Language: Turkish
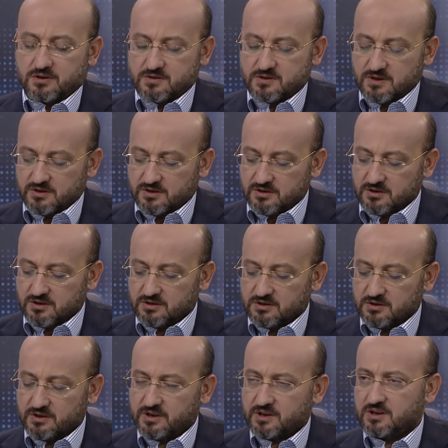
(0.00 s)
E, Zeytin
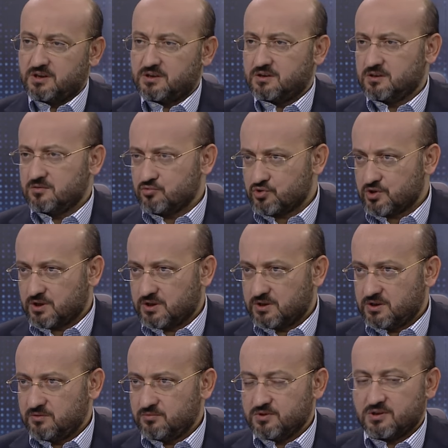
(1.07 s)
Dalı Harekatı da bu
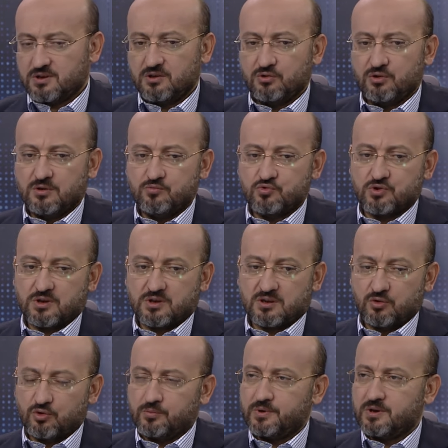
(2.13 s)
şekilde bir terörle
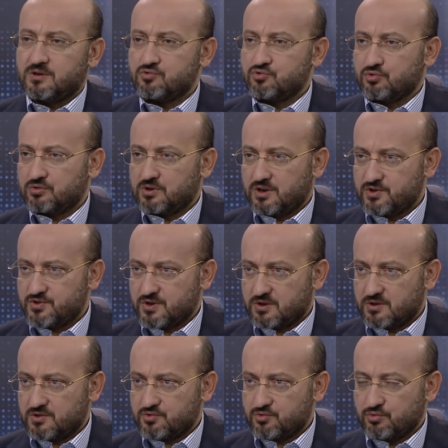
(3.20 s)
mücadele operasyonu
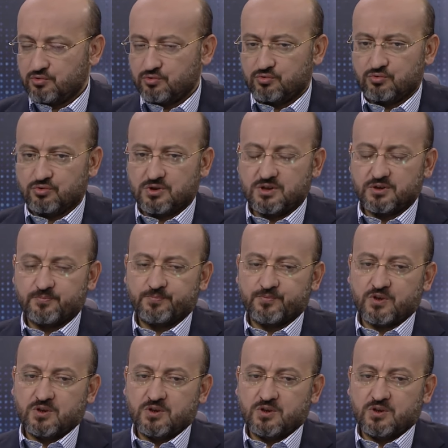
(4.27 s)
gerçekleştiriyor Türkiye.